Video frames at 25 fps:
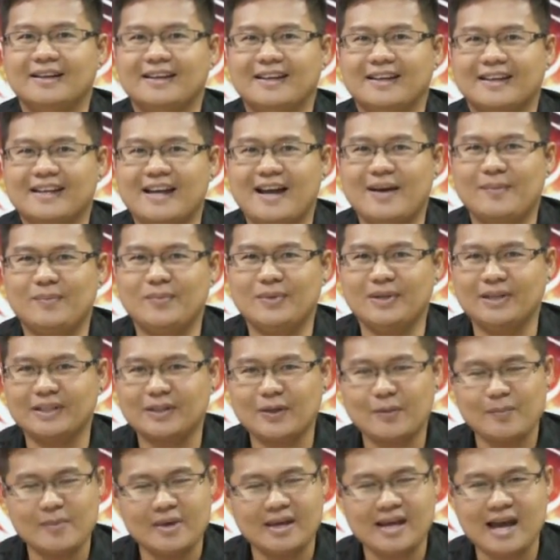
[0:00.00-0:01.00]
นะครับ หรือ
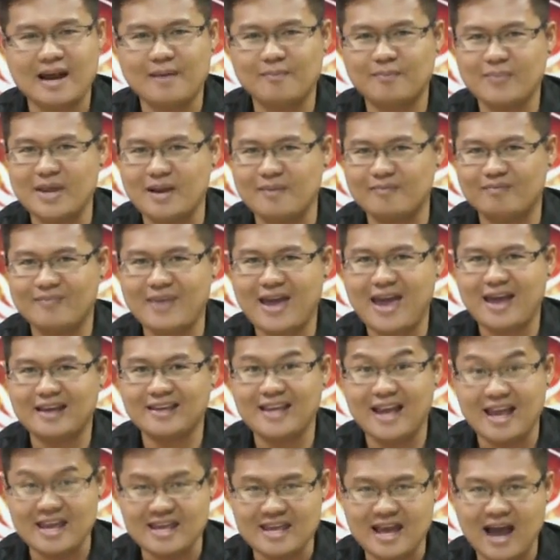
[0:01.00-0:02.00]
ต้องมีการเปลี่ยนแปลง
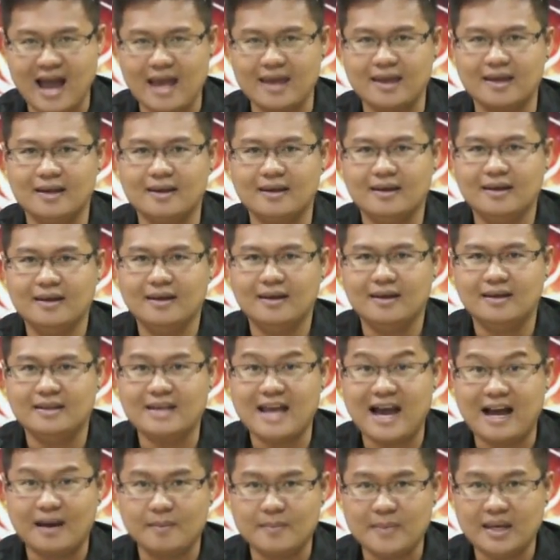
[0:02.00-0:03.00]
ใหญ่ ๆ
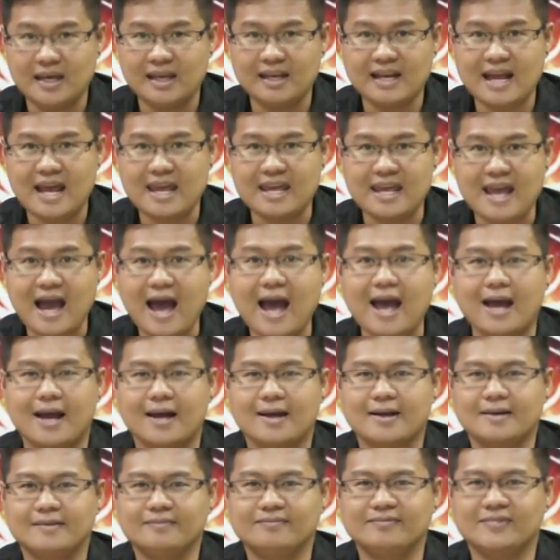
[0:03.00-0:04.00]
อย่างมีนัยยะ
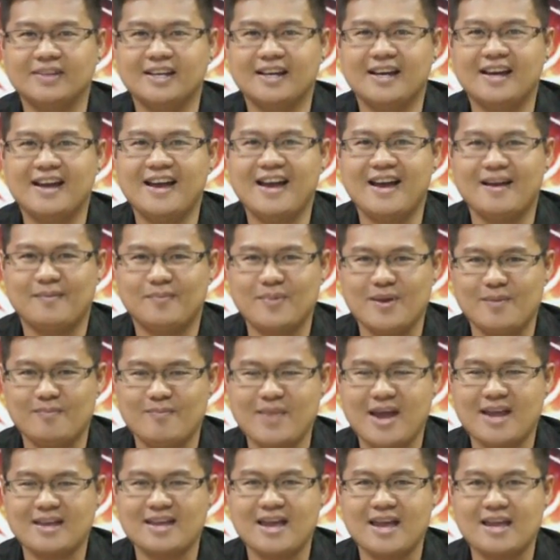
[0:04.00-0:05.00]
นะเปลี่ยน
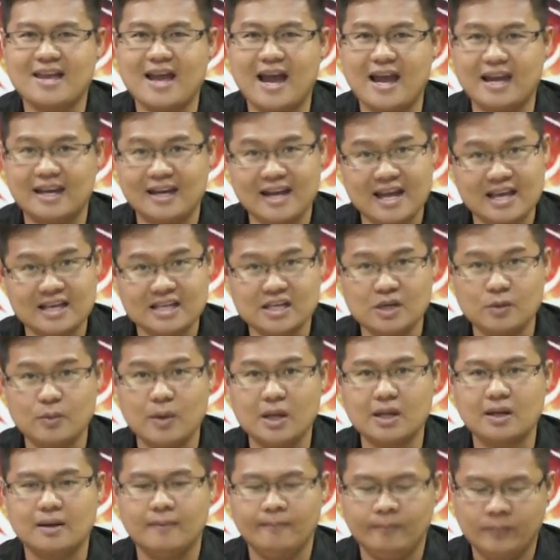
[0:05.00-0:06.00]
แปลงใหญ่ ๆ ในชี
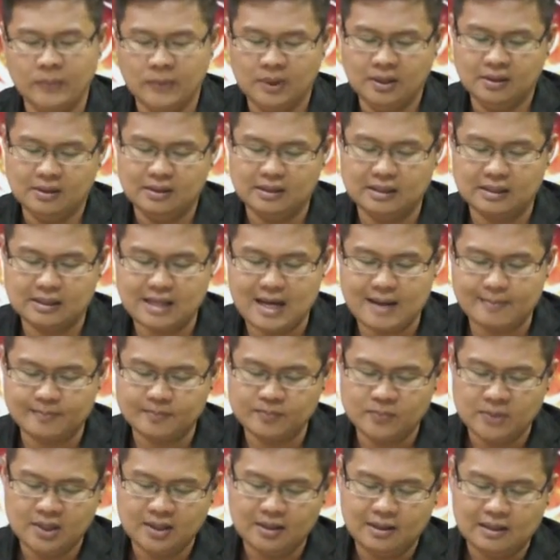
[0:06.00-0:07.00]
วิตนะครับ
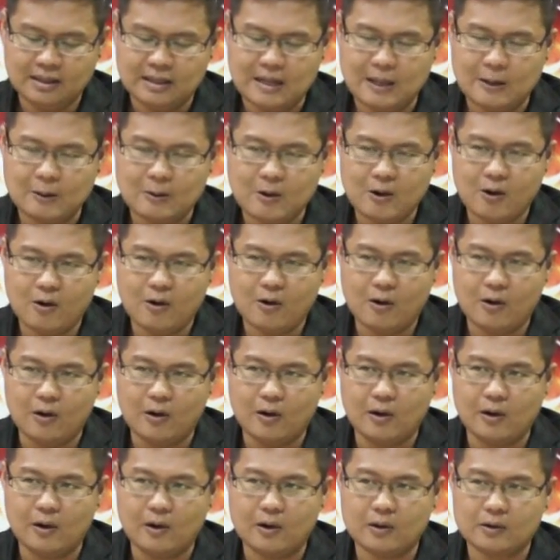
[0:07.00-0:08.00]
แล้วก็
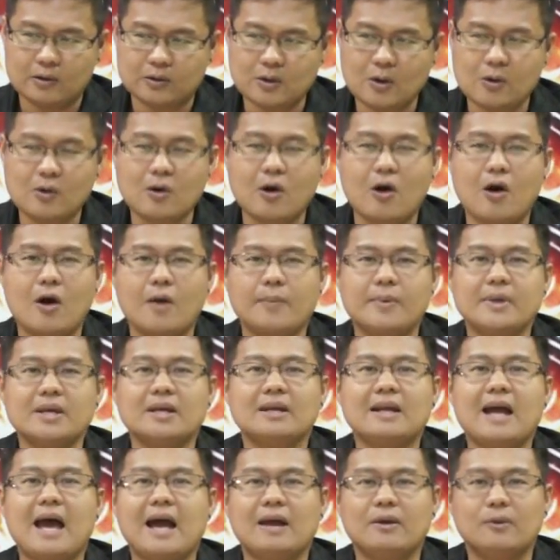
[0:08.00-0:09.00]
ต้องคอยพิ
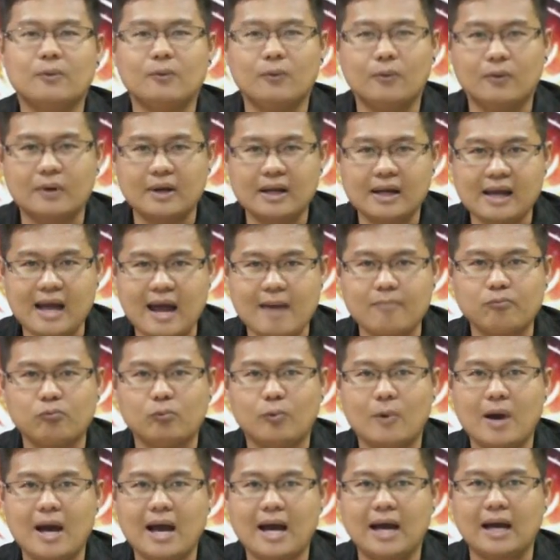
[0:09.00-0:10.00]
จารณาดูนะครับ
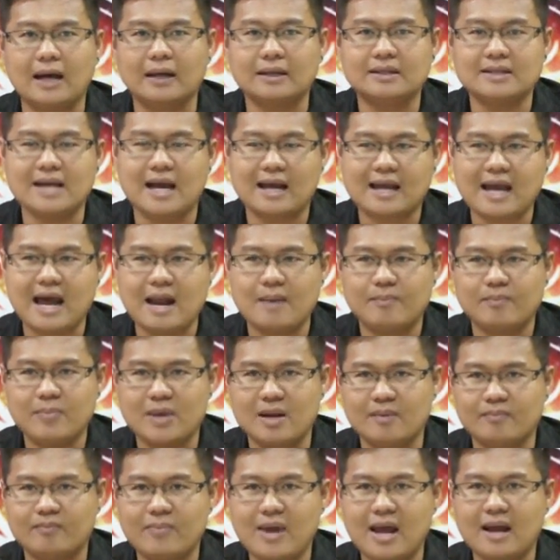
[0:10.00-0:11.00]
ว่าจากการเป
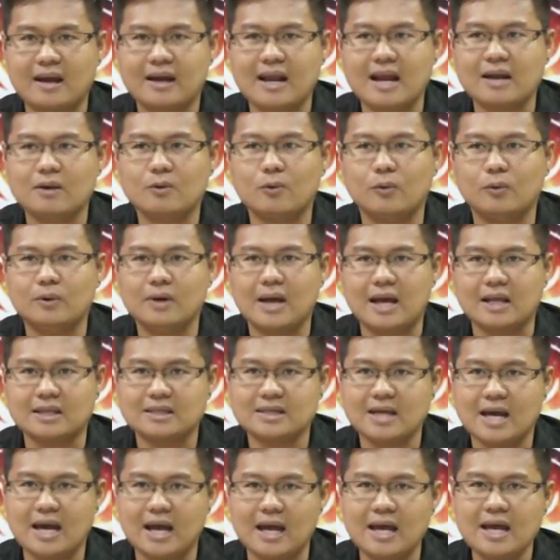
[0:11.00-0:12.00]
ลี่ยนแปลงนั้นคุณอาจ
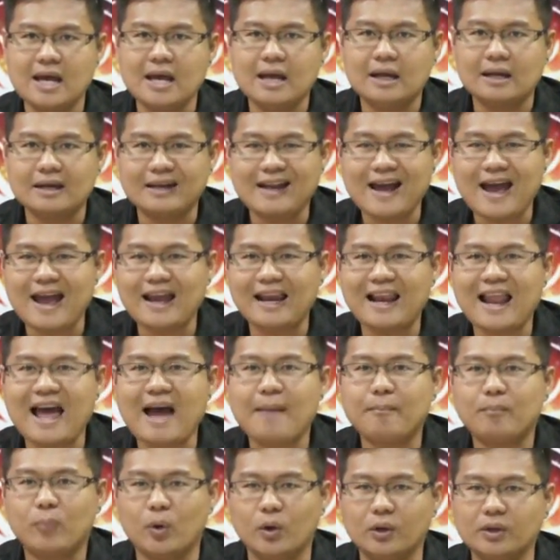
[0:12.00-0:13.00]
จะได้
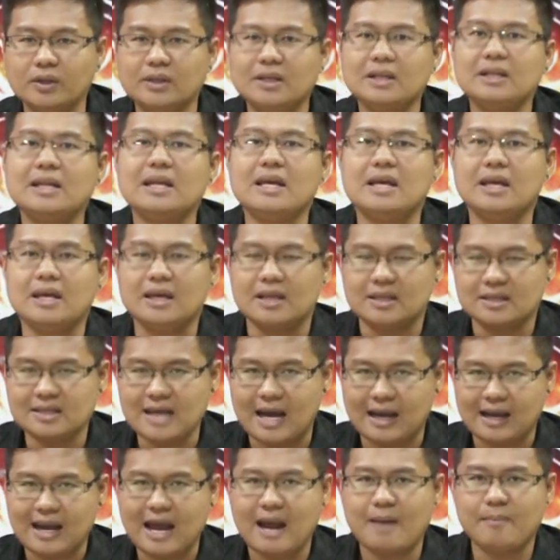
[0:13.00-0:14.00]
ลาบผลที่ดี
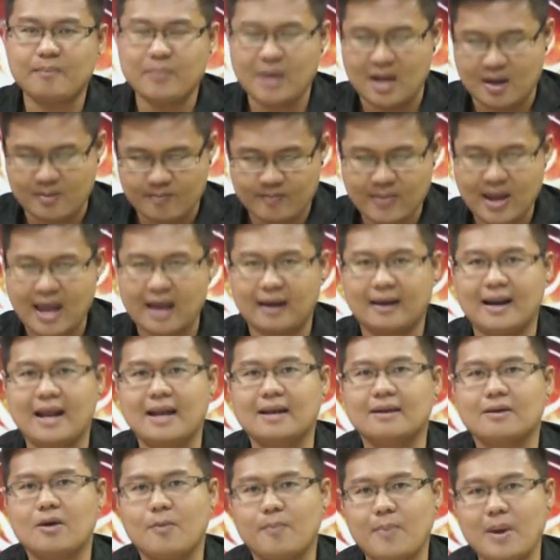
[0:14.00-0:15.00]
จากการเปลี่ยนแปลง
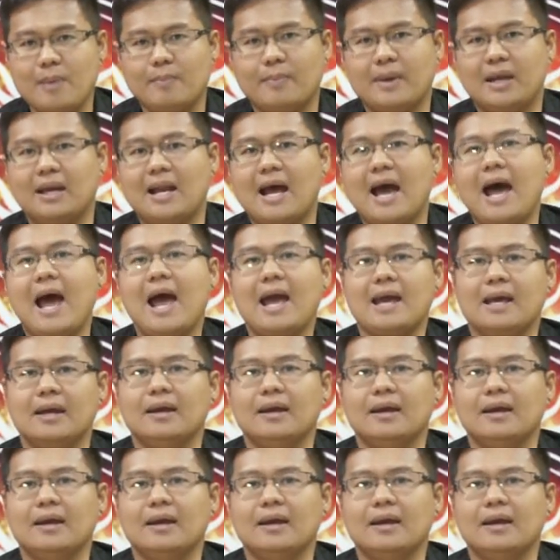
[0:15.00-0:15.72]
นั้นก็เป็นไปได้